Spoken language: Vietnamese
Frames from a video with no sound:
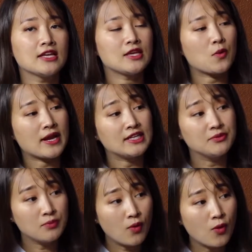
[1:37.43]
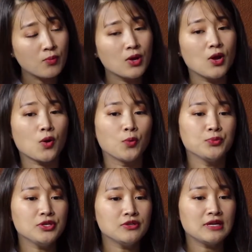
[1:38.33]
nhà Quàn Thiên Môn cũng
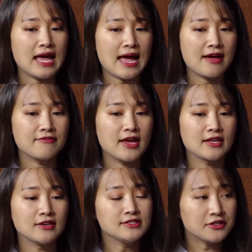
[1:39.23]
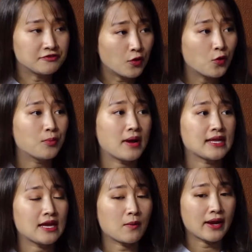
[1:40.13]
như là về những dịch vụ mà
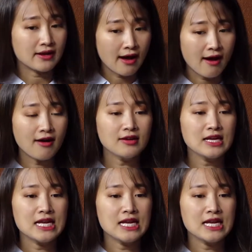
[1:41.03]
nhà Quàn có.